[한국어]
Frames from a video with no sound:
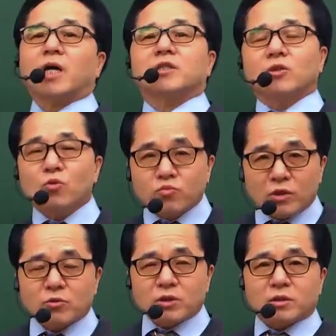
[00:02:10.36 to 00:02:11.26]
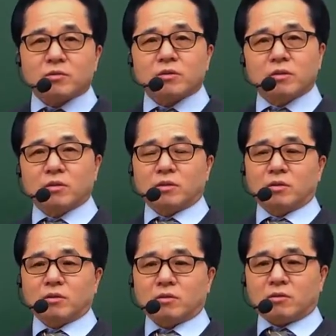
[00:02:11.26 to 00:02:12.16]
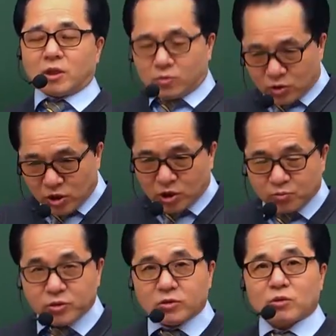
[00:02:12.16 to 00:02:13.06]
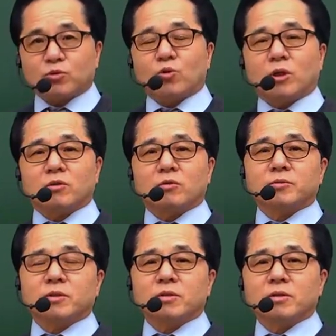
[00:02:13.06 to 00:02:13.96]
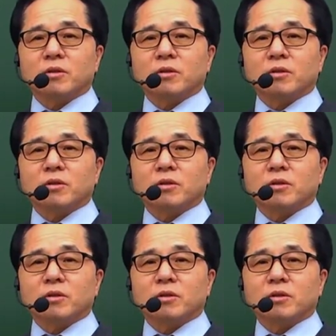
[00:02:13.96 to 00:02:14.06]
같이 공부해 놓아야 돼. 그까지 뭐 1차 붙었다고 좋아할 거 없어요.